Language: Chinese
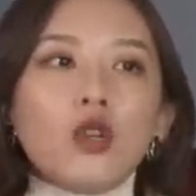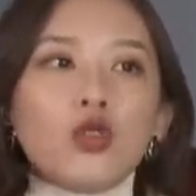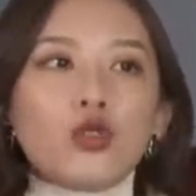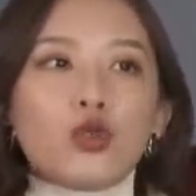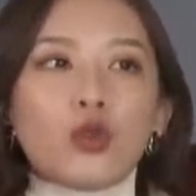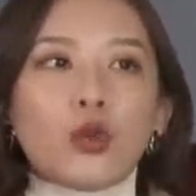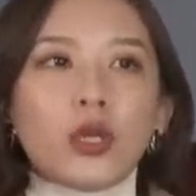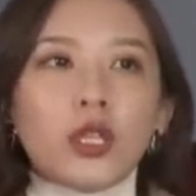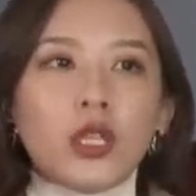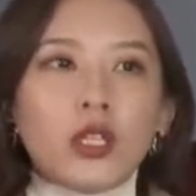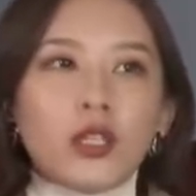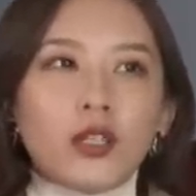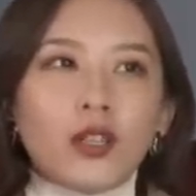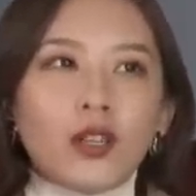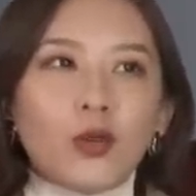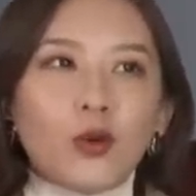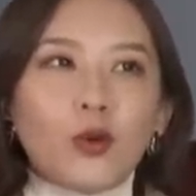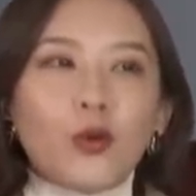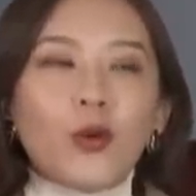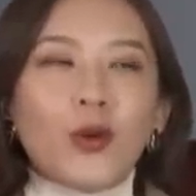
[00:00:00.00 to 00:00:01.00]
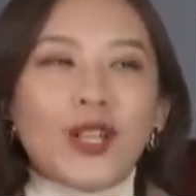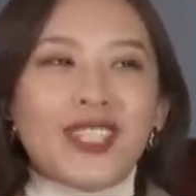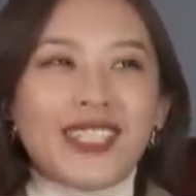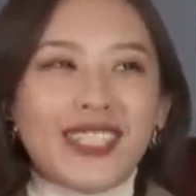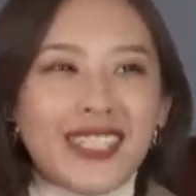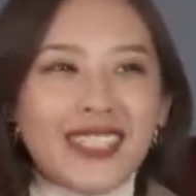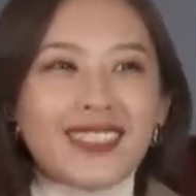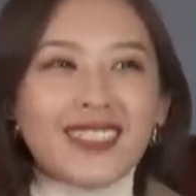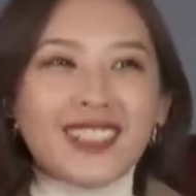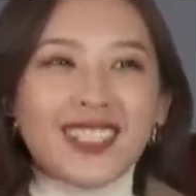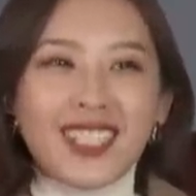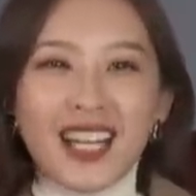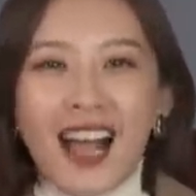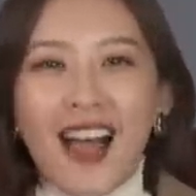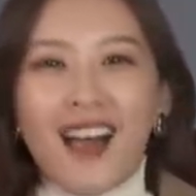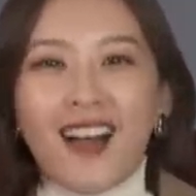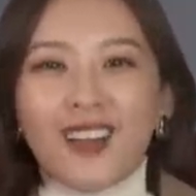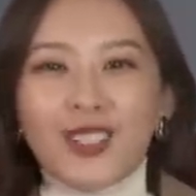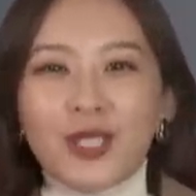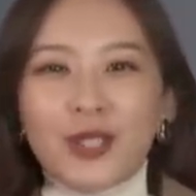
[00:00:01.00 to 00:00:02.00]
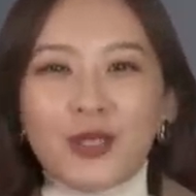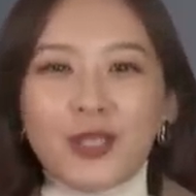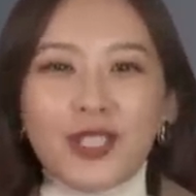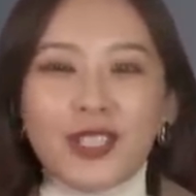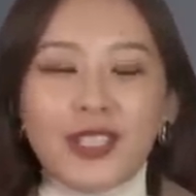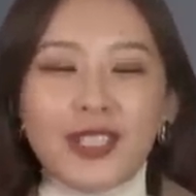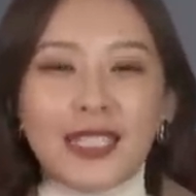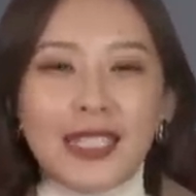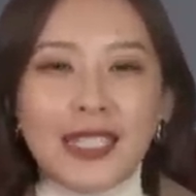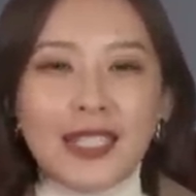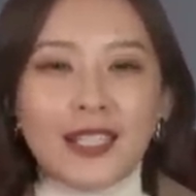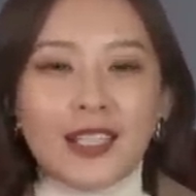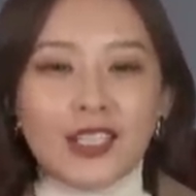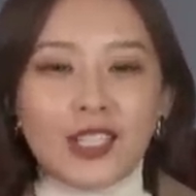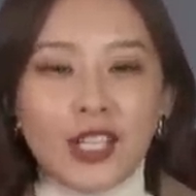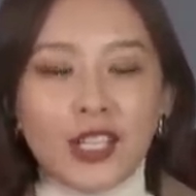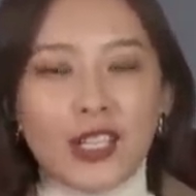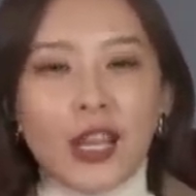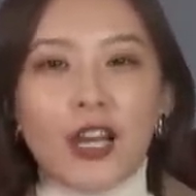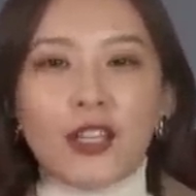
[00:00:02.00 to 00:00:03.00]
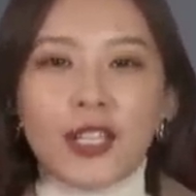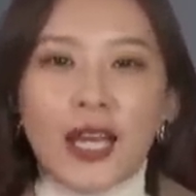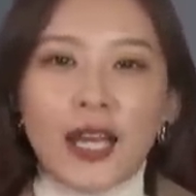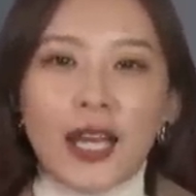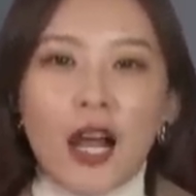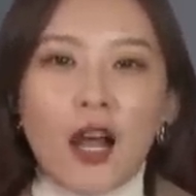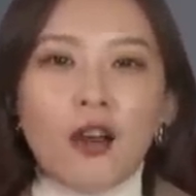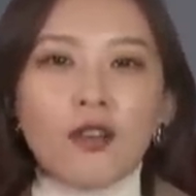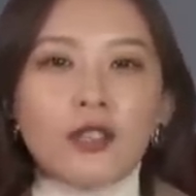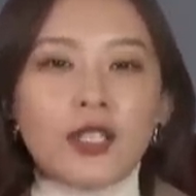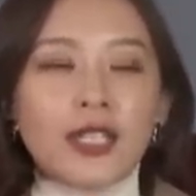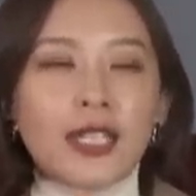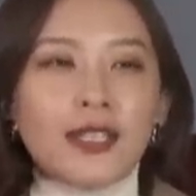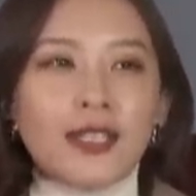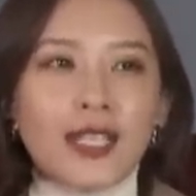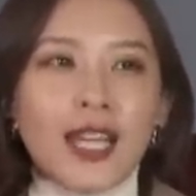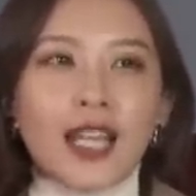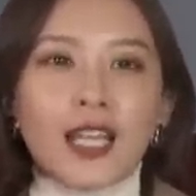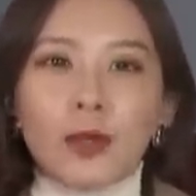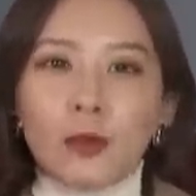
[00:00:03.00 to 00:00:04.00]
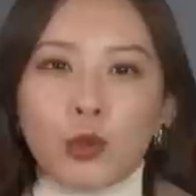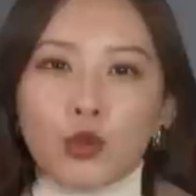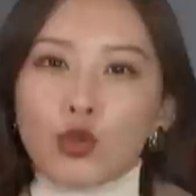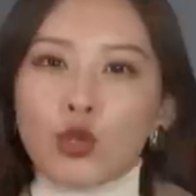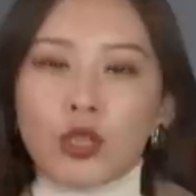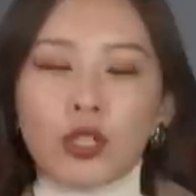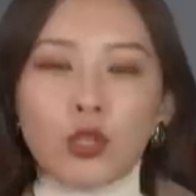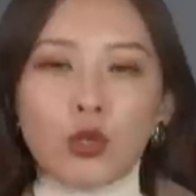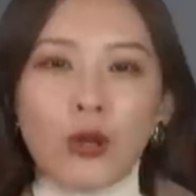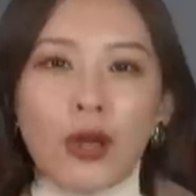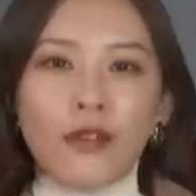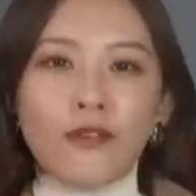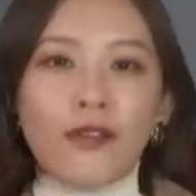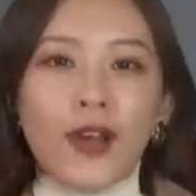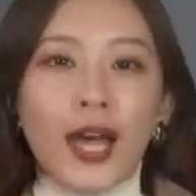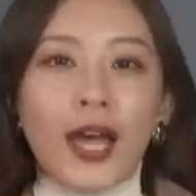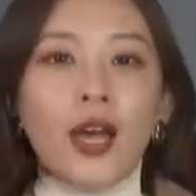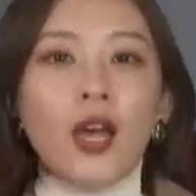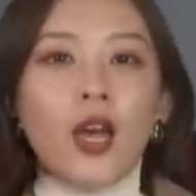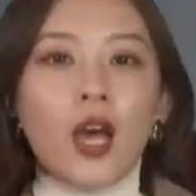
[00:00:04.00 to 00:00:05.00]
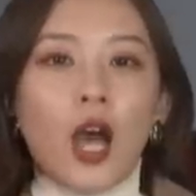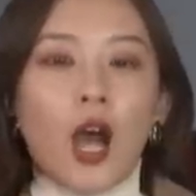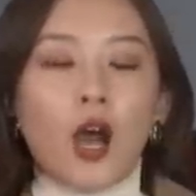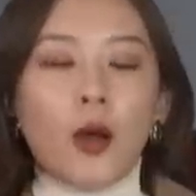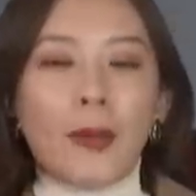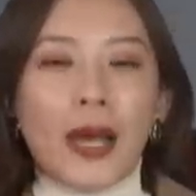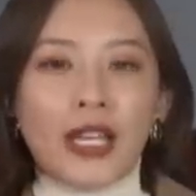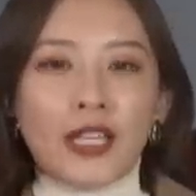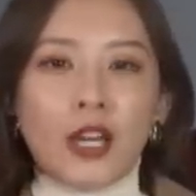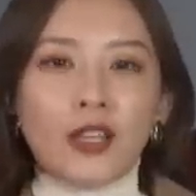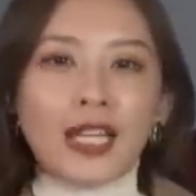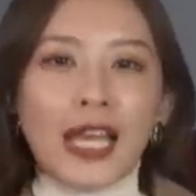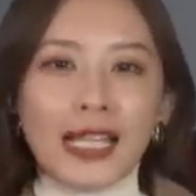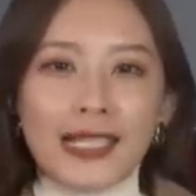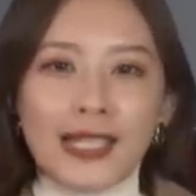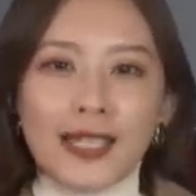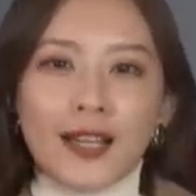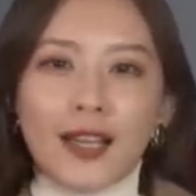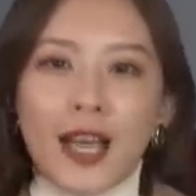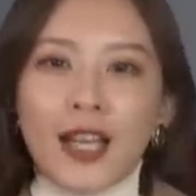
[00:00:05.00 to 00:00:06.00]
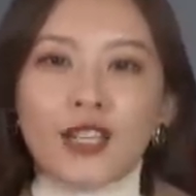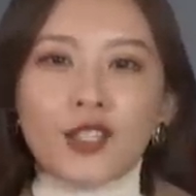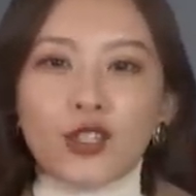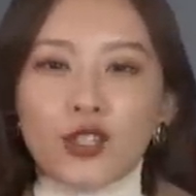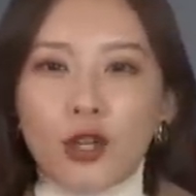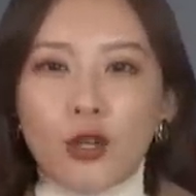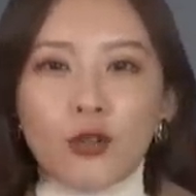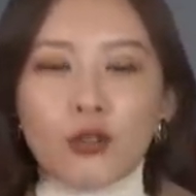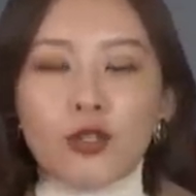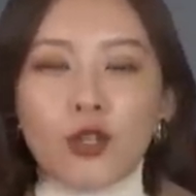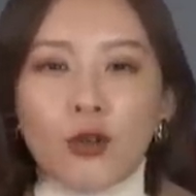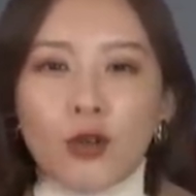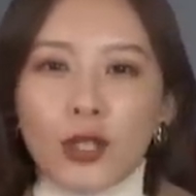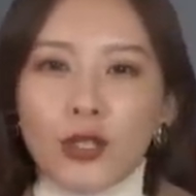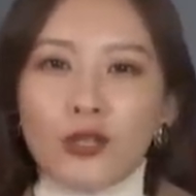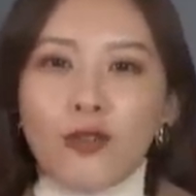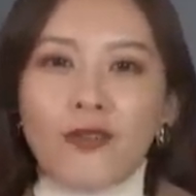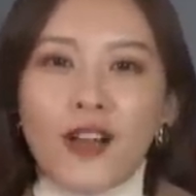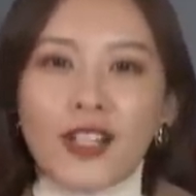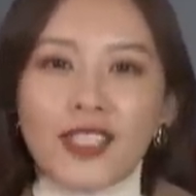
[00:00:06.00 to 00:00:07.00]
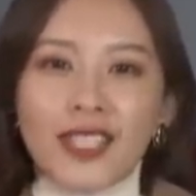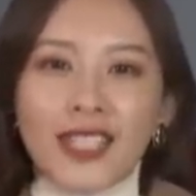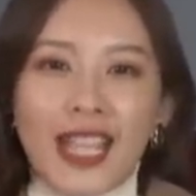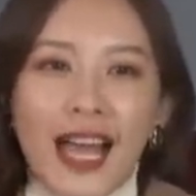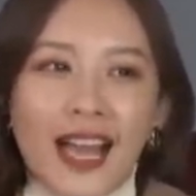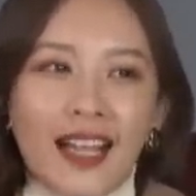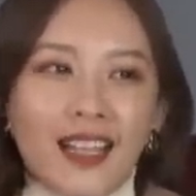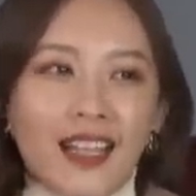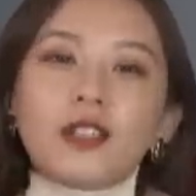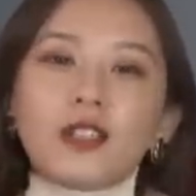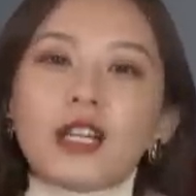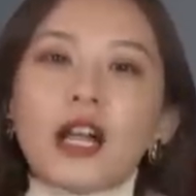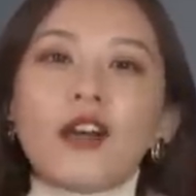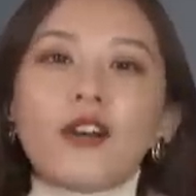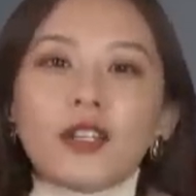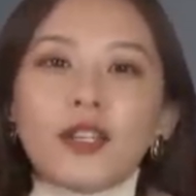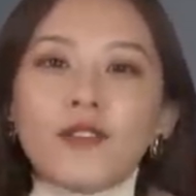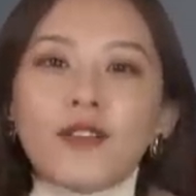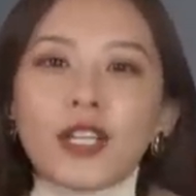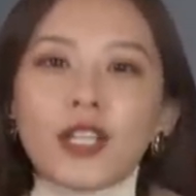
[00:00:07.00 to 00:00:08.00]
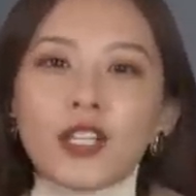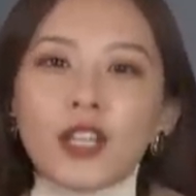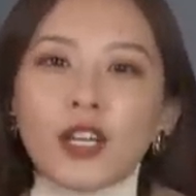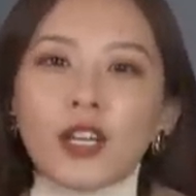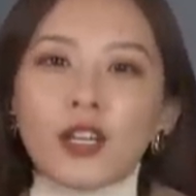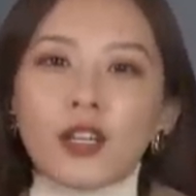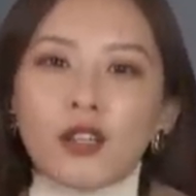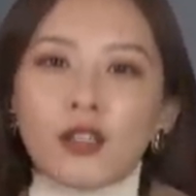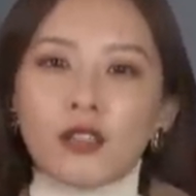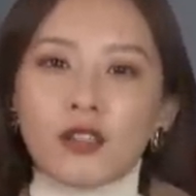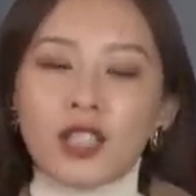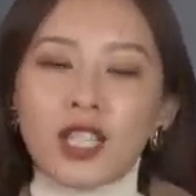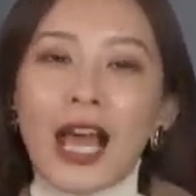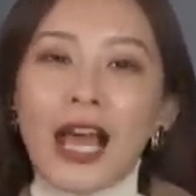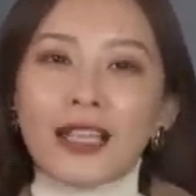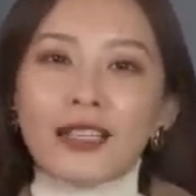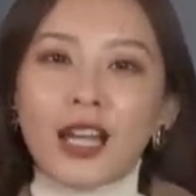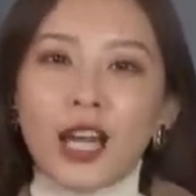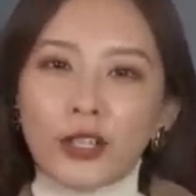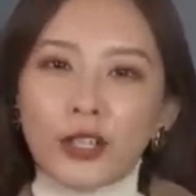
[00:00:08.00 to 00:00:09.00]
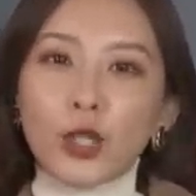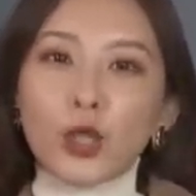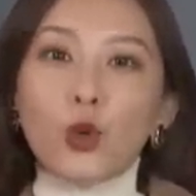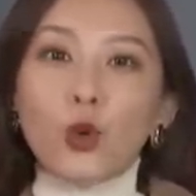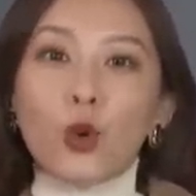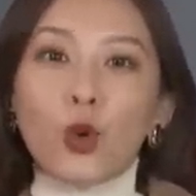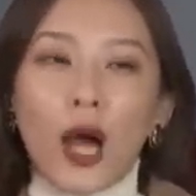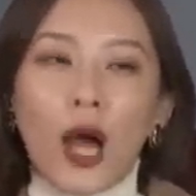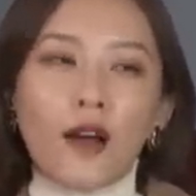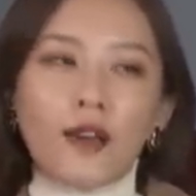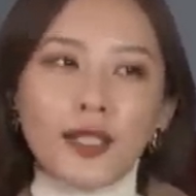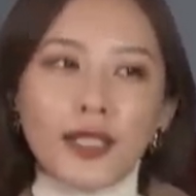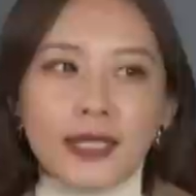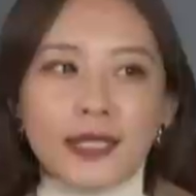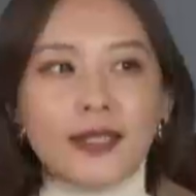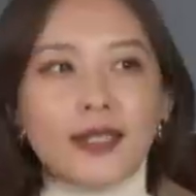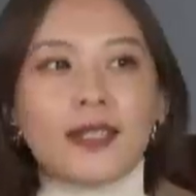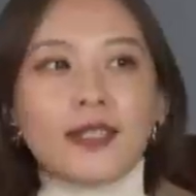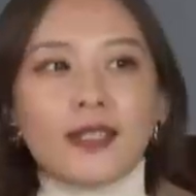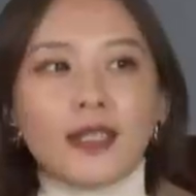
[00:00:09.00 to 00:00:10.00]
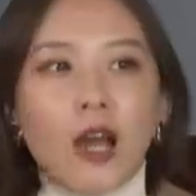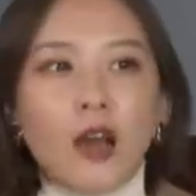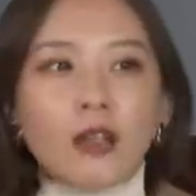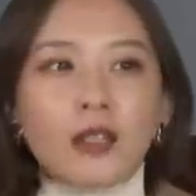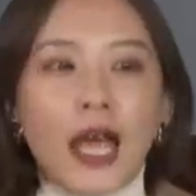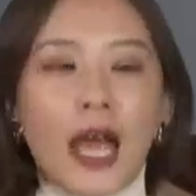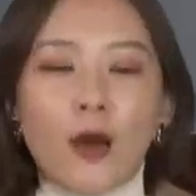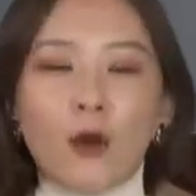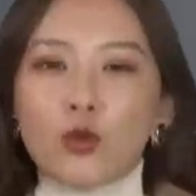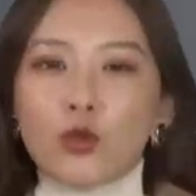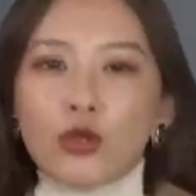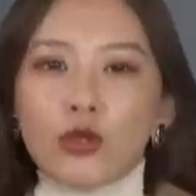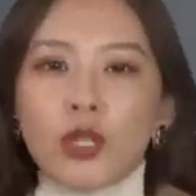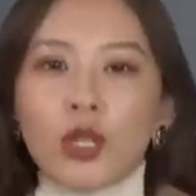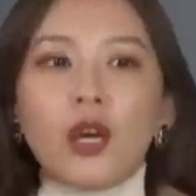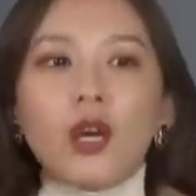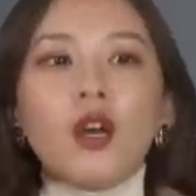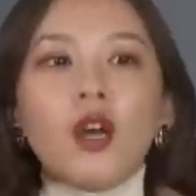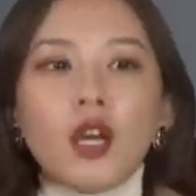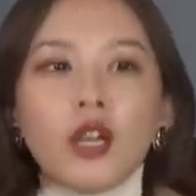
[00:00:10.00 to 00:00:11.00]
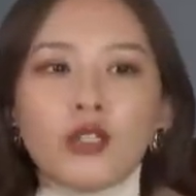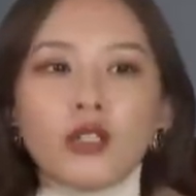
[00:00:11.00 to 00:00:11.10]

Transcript: 所以我经常就是系了这个腰带，然后进店里，比如说吃完饭，然后把腰带解开了之后走了就忘记拿了，然后因为这个差点丢过好几次腰带，我觉得。